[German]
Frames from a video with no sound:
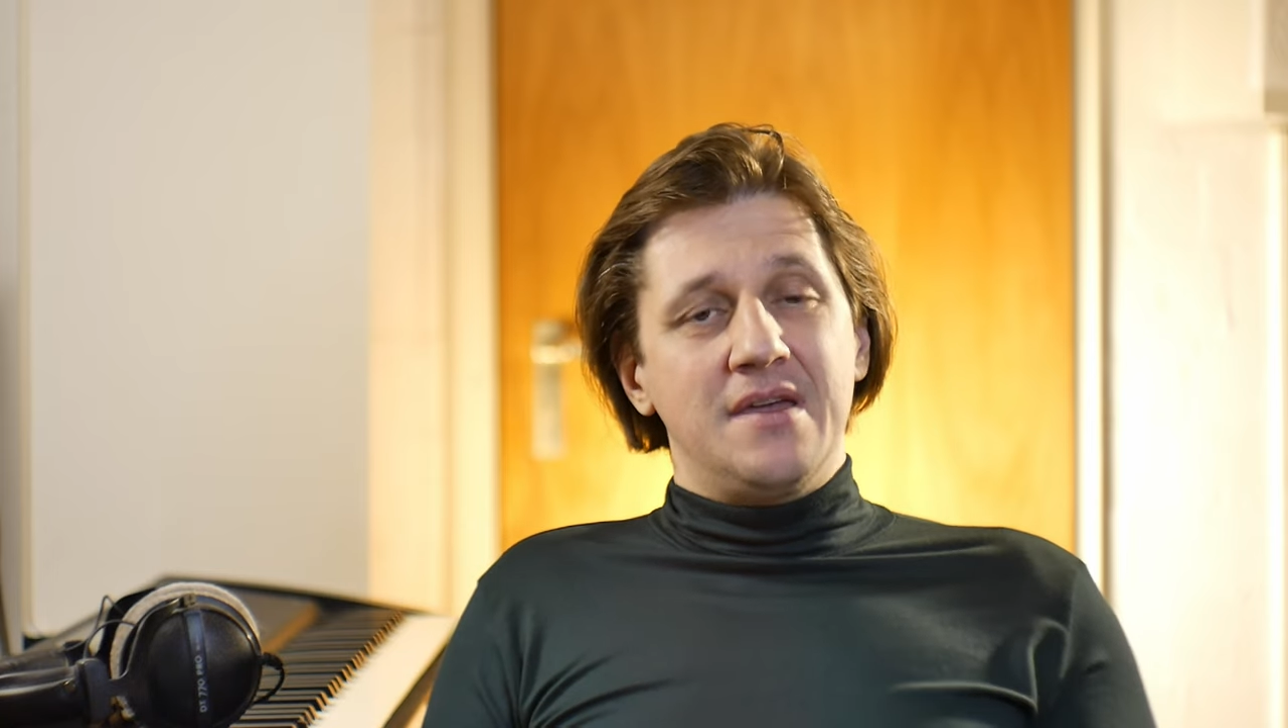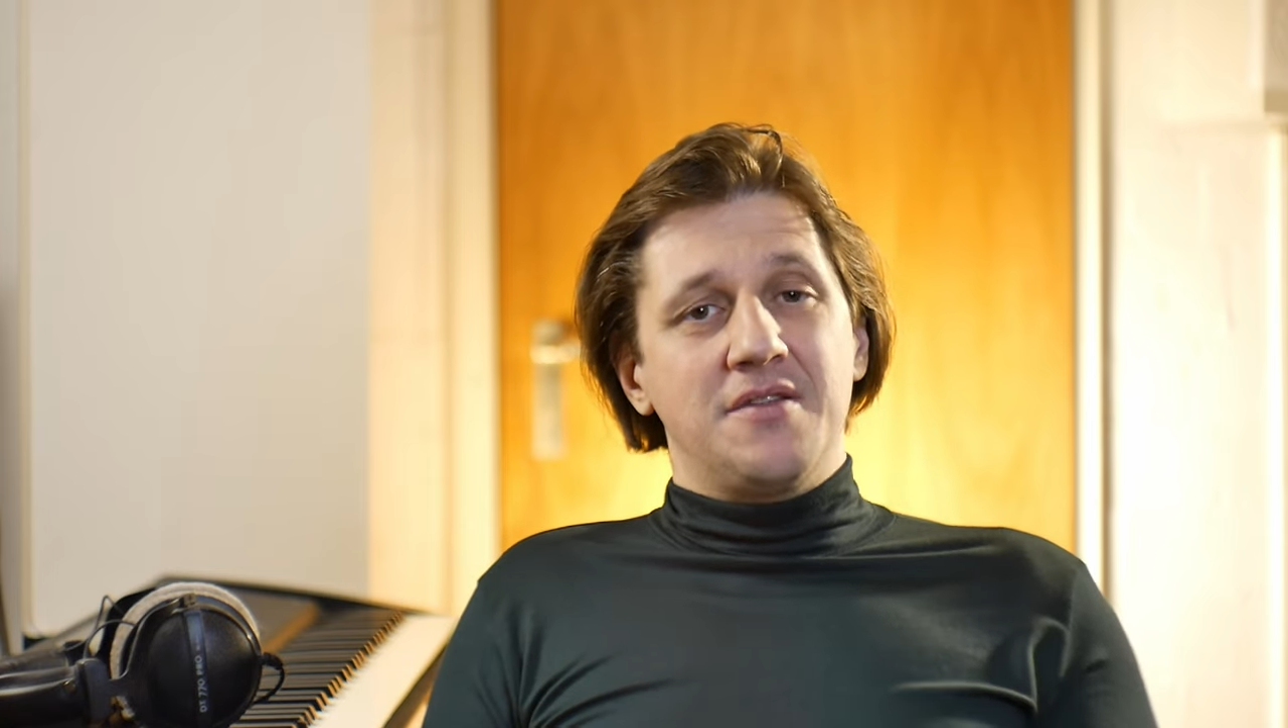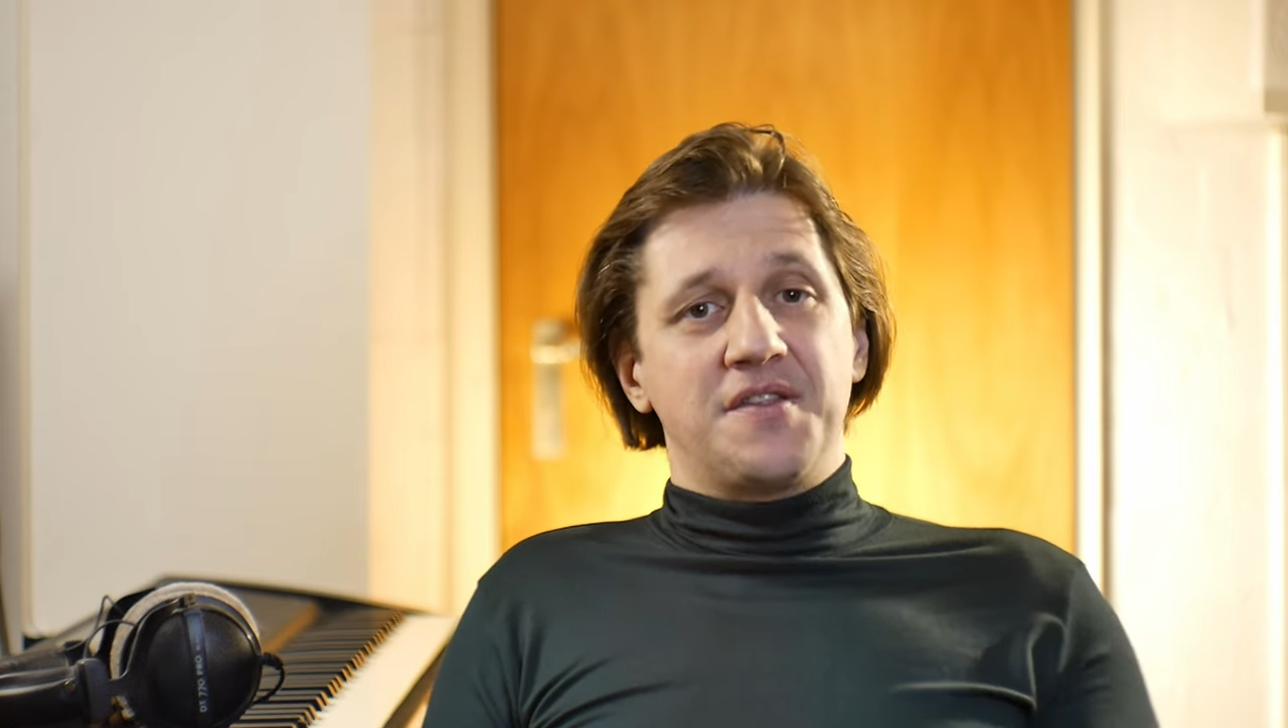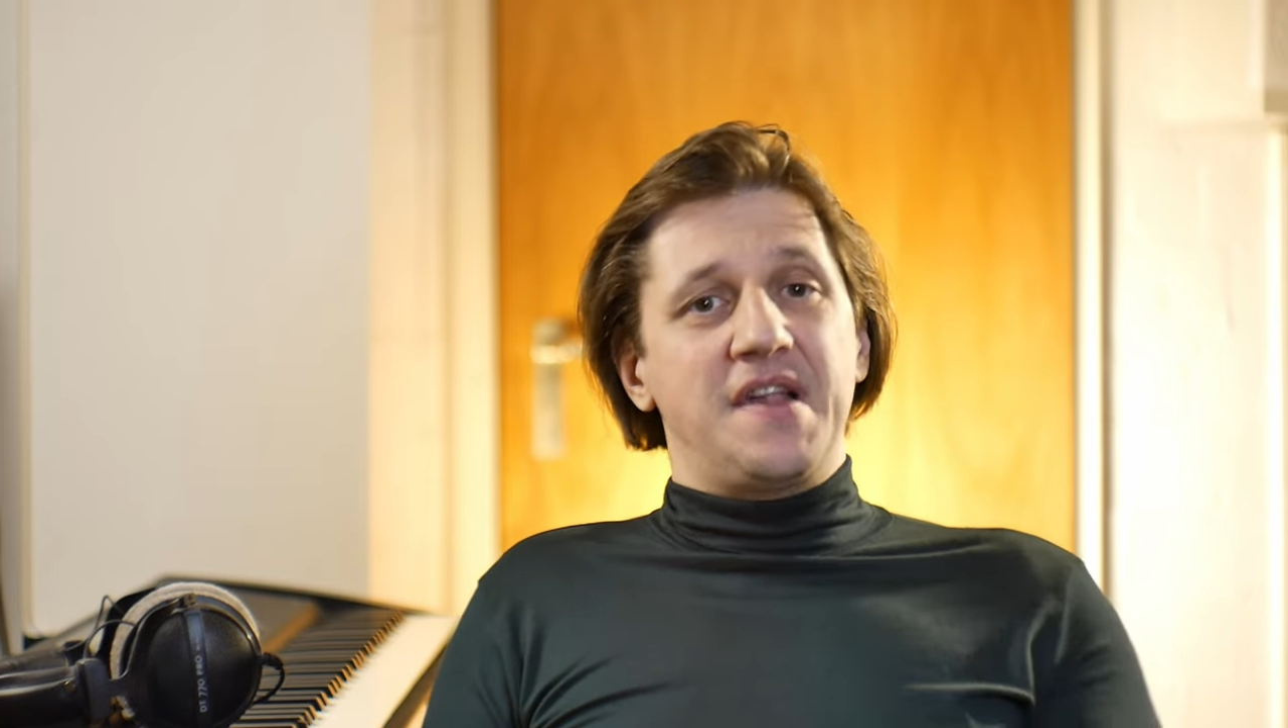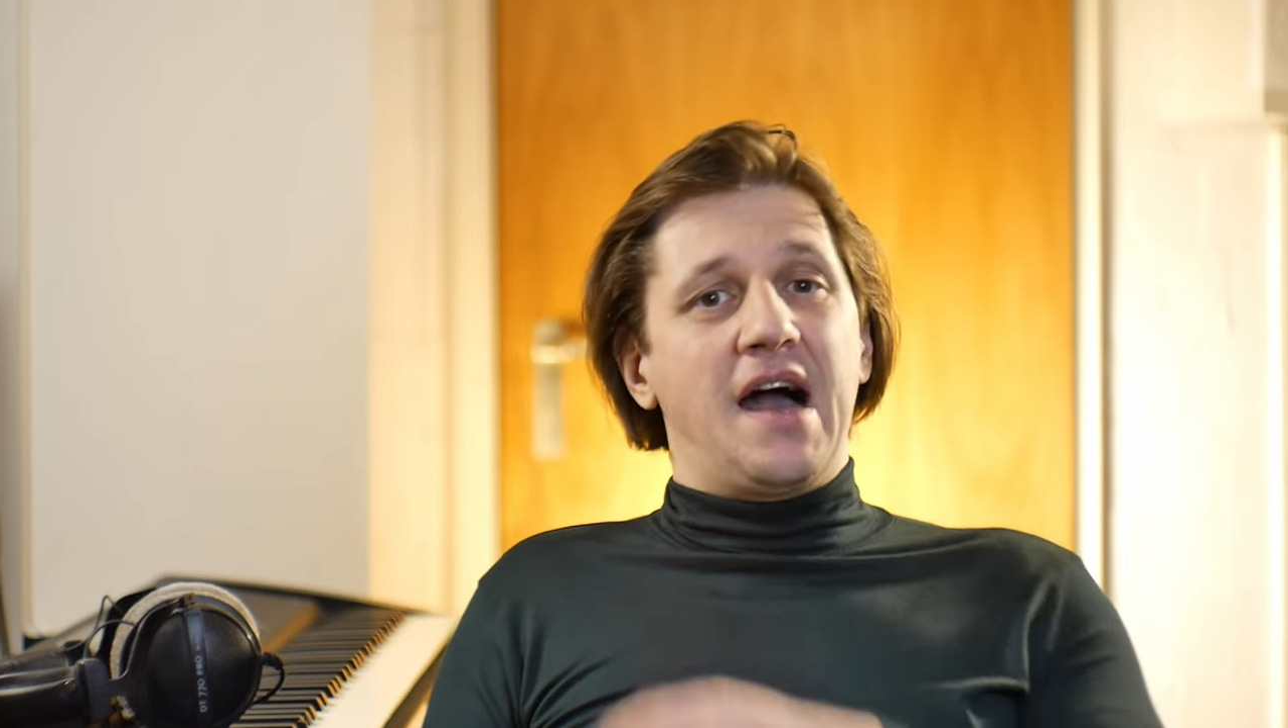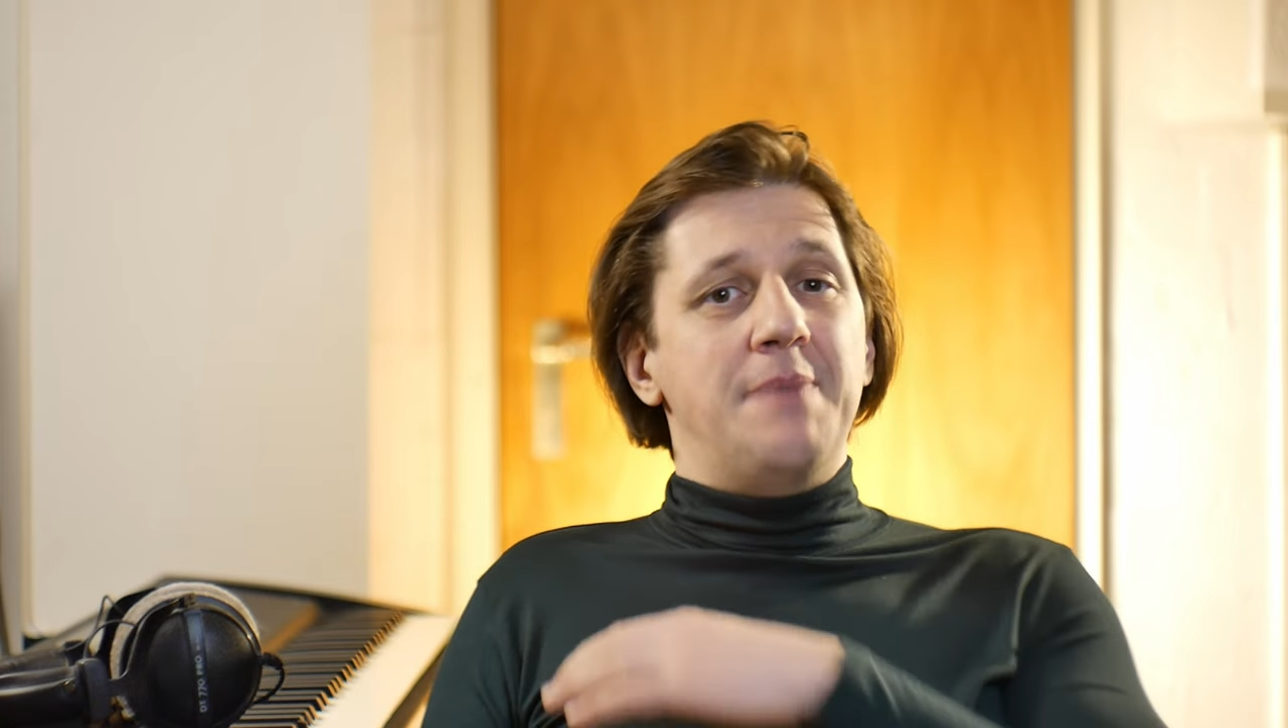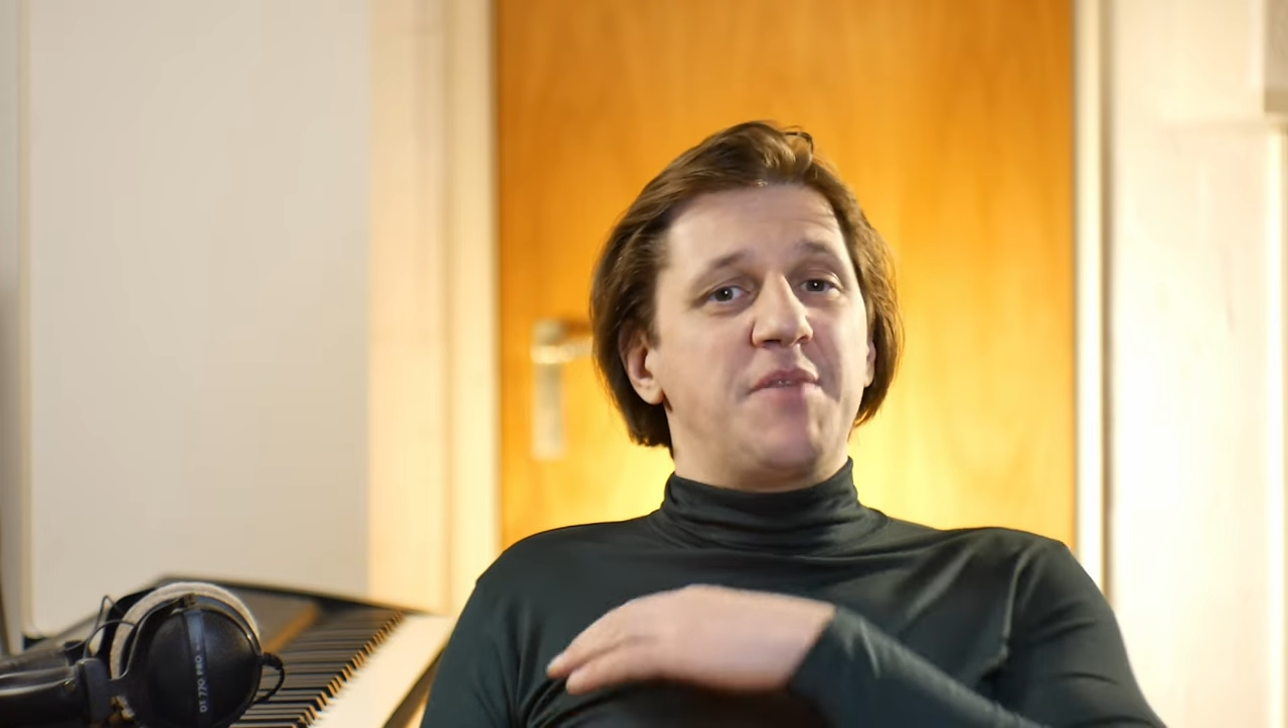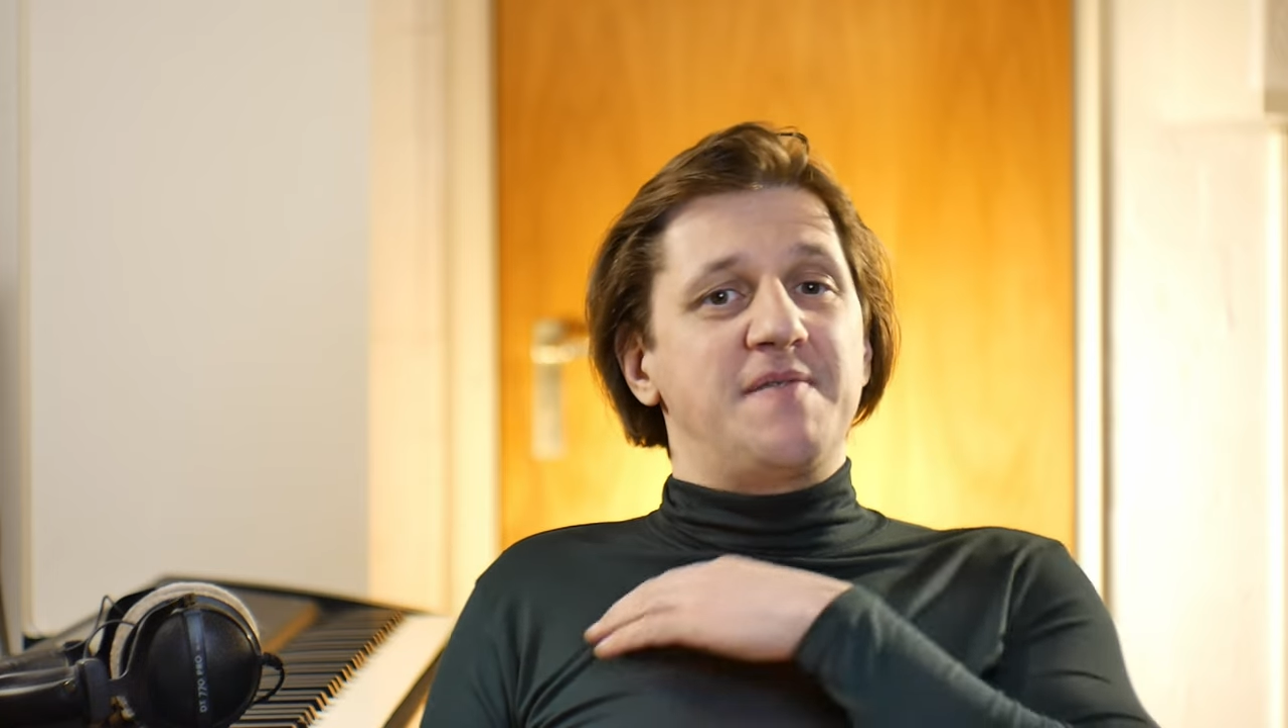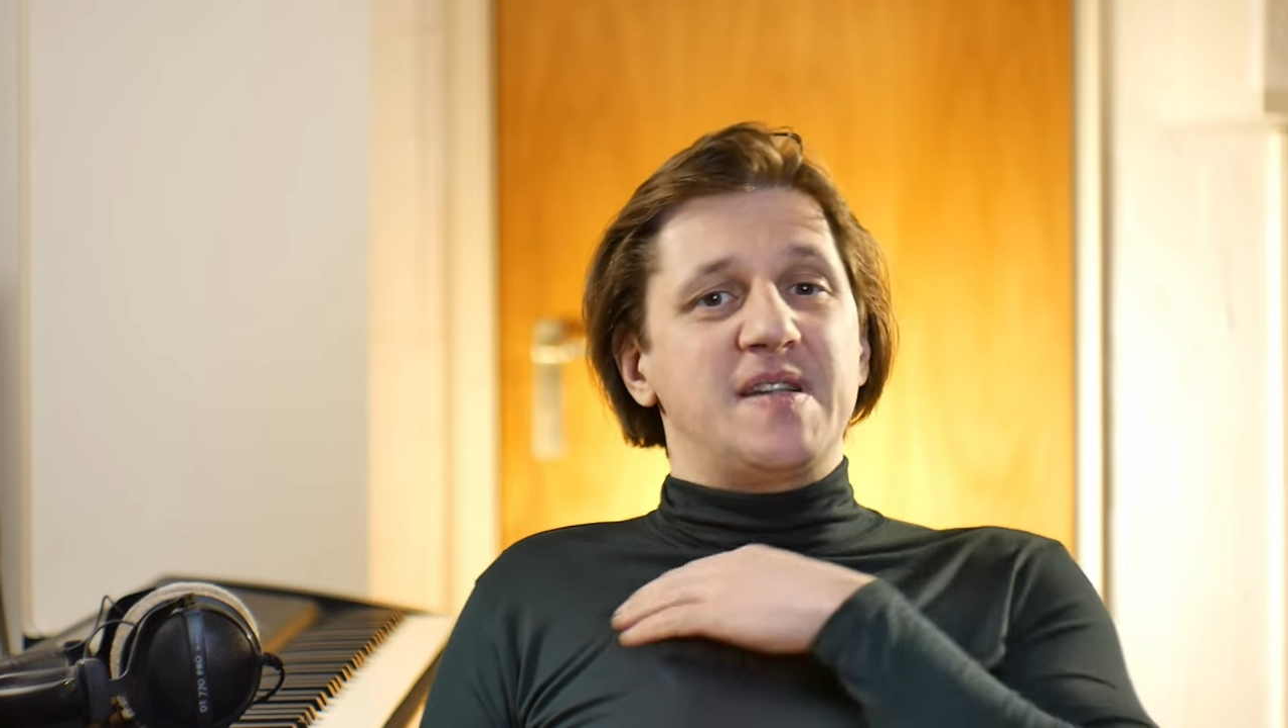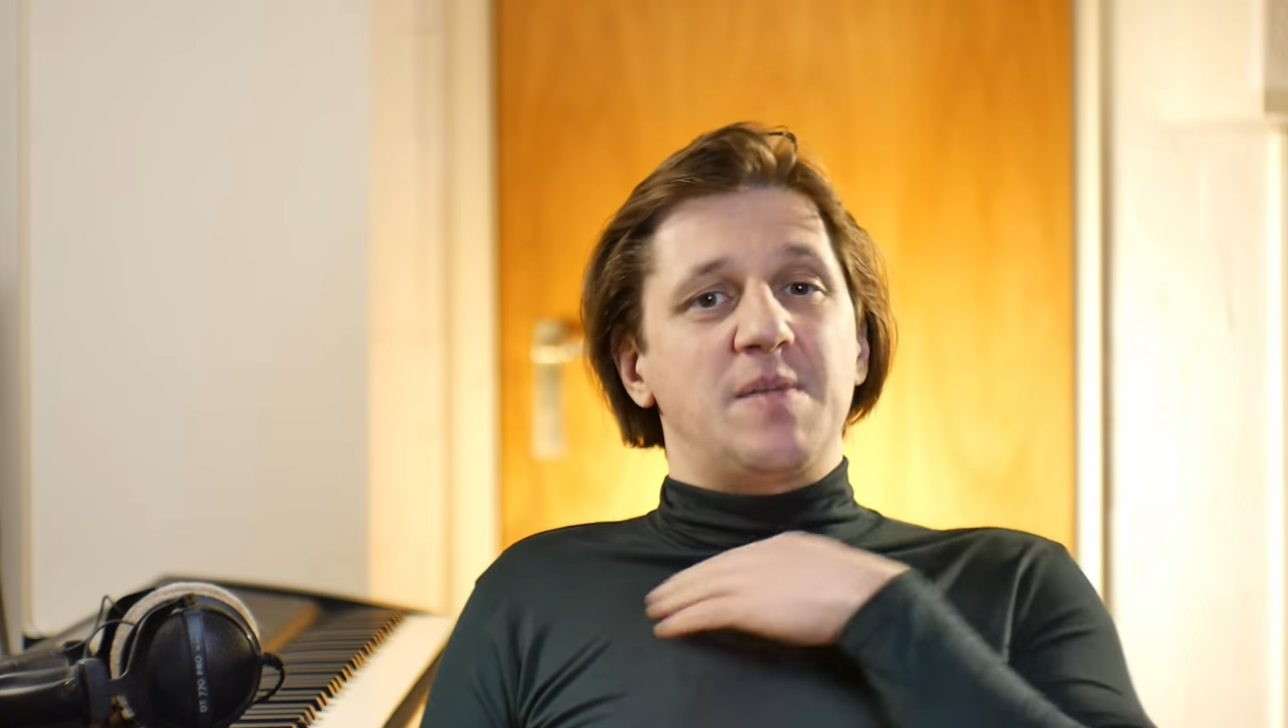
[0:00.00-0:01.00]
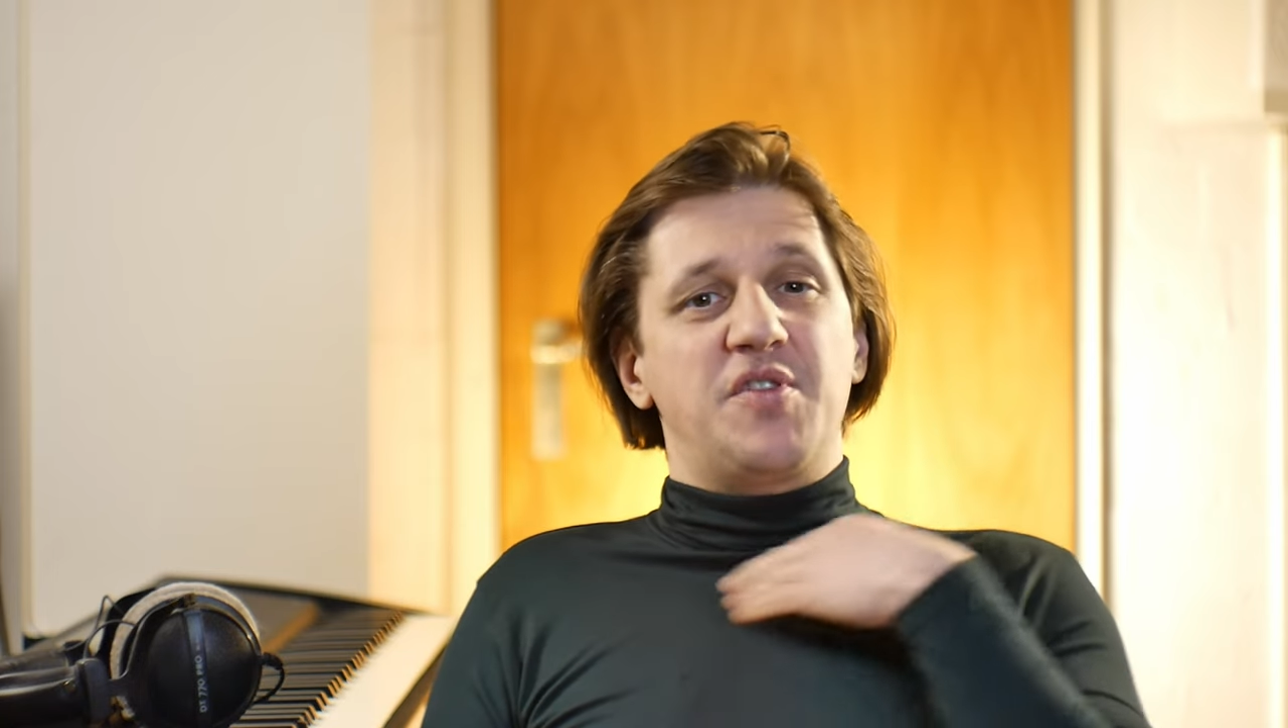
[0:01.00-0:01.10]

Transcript: sozusagen einem das Wasser